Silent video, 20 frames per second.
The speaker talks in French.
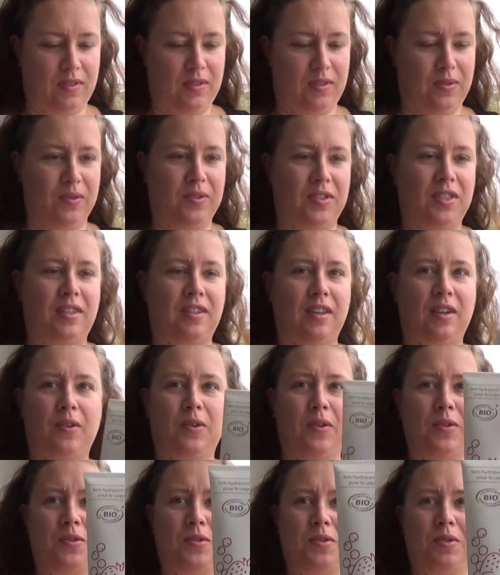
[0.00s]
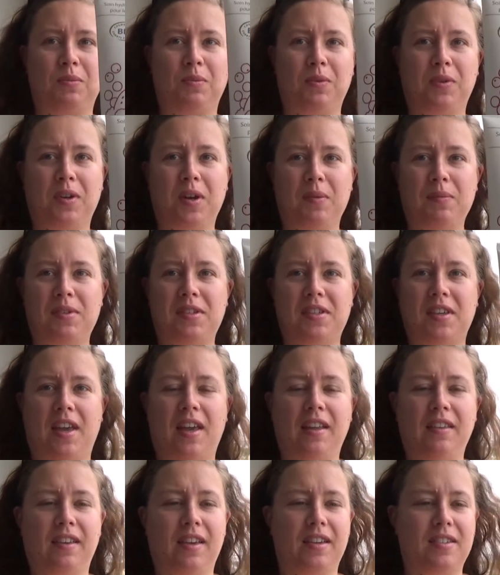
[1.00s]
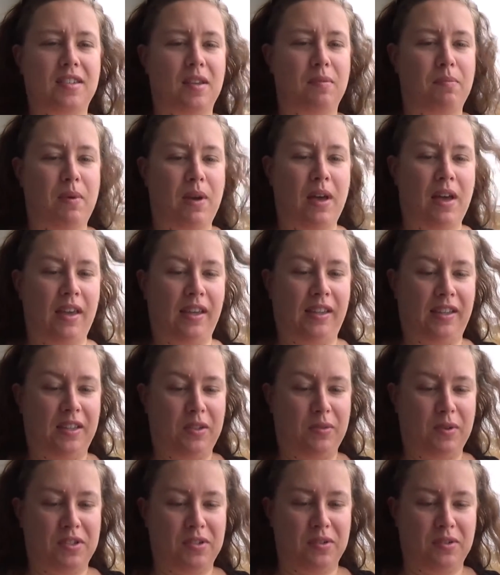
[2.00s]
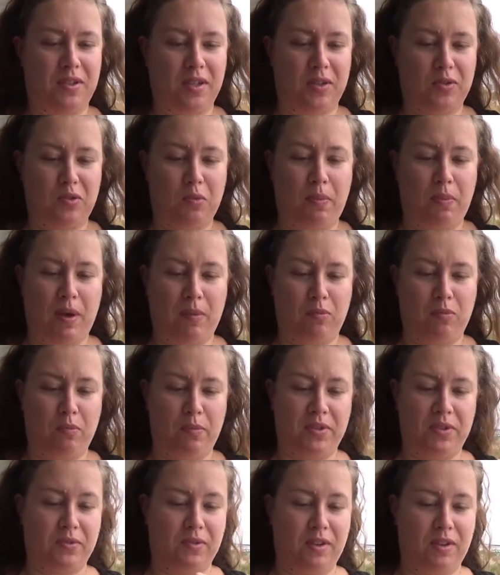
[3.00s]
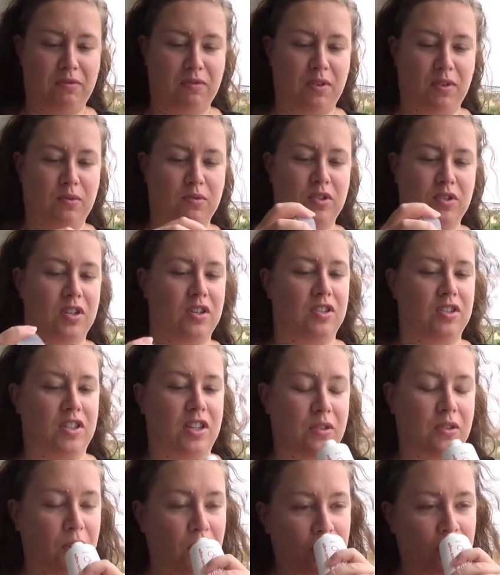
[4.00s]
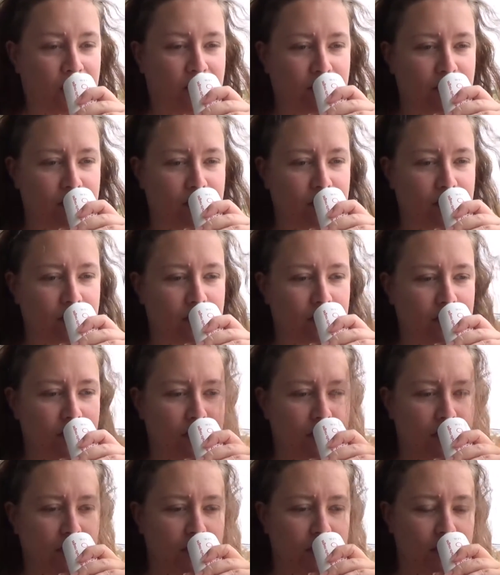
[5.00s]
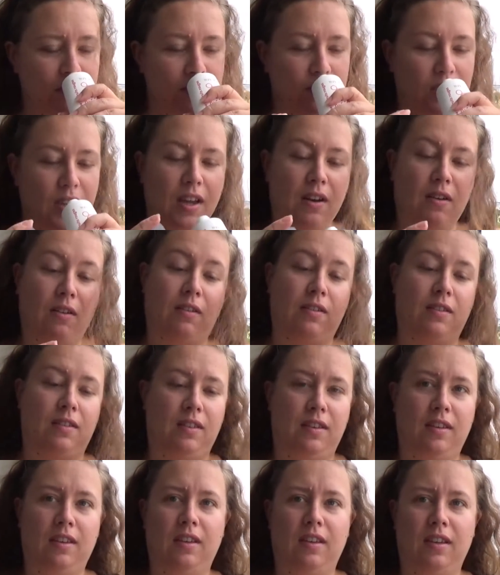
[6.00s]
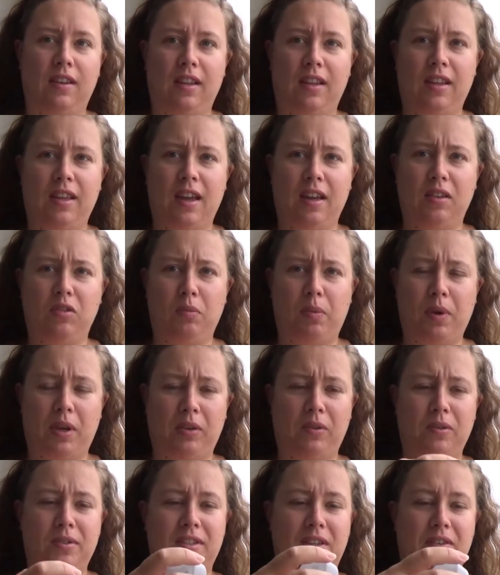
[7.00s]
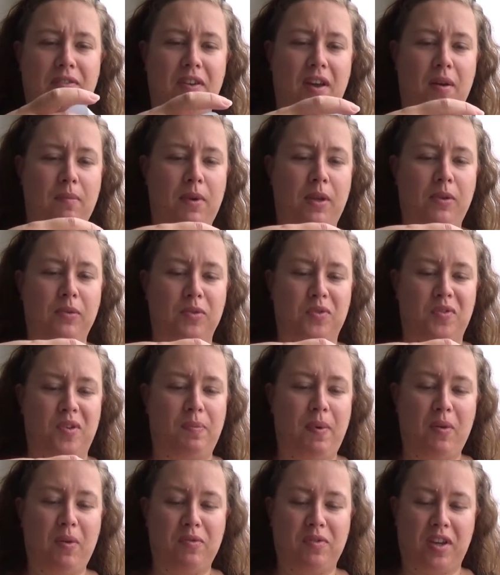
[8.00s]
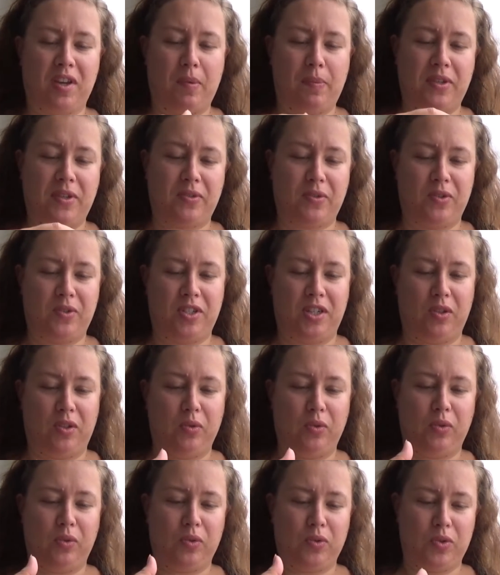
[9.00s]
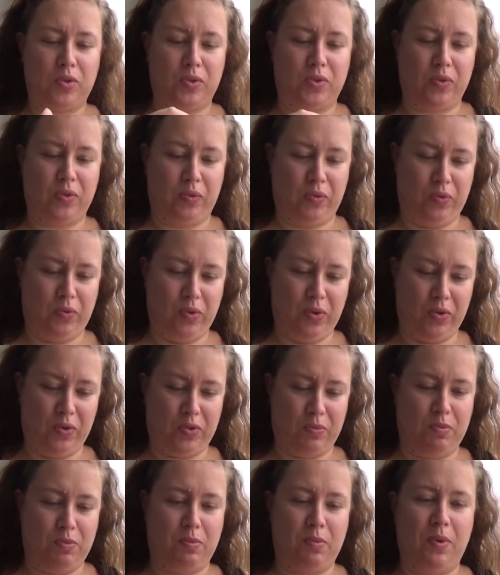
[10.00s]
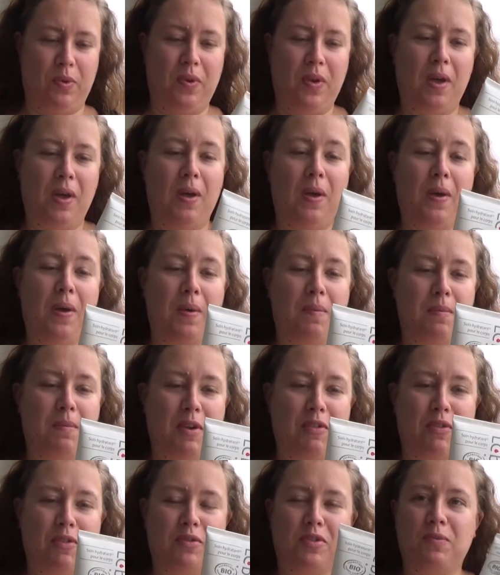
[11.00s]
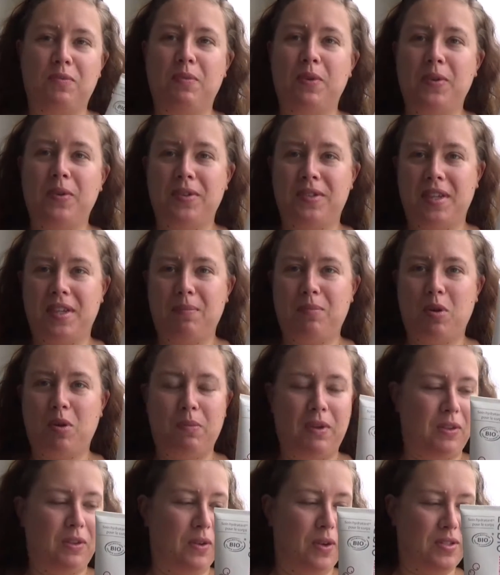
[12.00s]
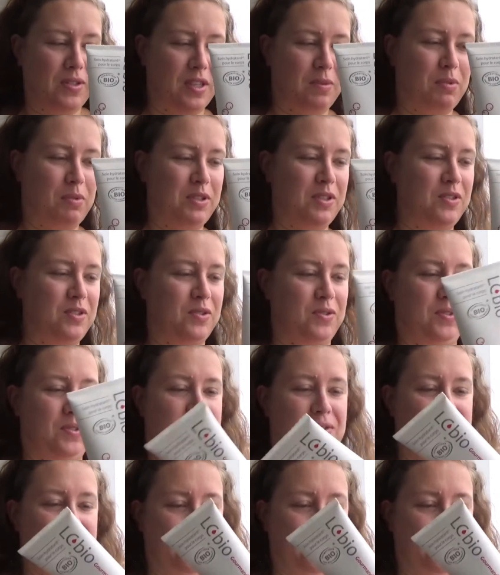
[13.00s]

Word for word: Donc c'est un gros tube comme ça, très sympa et qui doit sentir super bon parce que les fruits rouges, j'adore. Alors, il y a un opercule, c'est fermé donc je vais pas ouvrir parce que j'ai d'autres choses en cours en ce moment. Mais franchement, c'est prometteur cette petite chose.